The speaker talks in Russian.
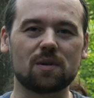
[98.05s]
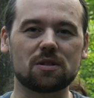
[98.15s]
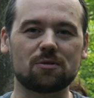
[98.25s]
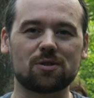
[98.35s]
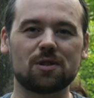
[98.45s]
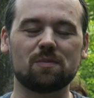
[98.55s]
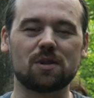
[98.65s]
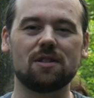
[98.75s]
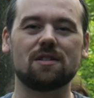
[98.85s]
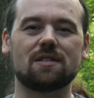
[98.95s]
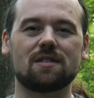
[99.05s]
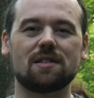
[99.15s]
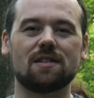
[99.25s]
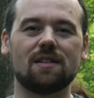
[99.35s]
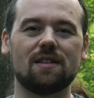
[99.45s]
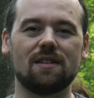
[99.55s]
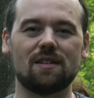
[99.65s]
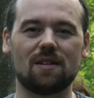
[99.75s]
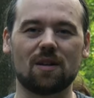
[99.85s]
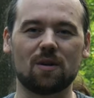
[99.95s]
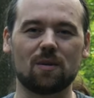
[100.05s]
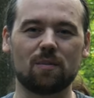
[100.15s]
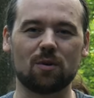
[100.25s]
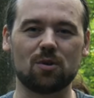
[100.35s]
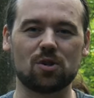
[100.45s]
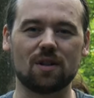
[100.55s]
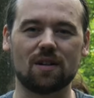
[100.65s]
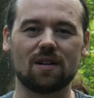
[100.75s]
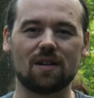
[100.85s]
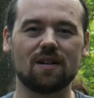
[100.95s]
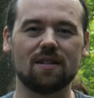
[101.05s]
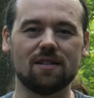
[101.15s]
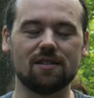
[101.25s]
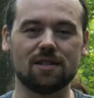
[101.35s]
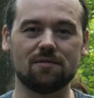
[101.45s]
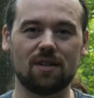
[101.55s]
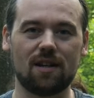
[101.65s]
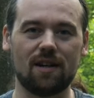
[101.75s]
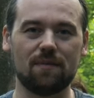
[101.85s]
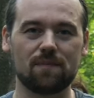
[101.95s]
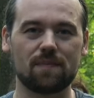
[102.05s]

послушать птиц и прочих зверей.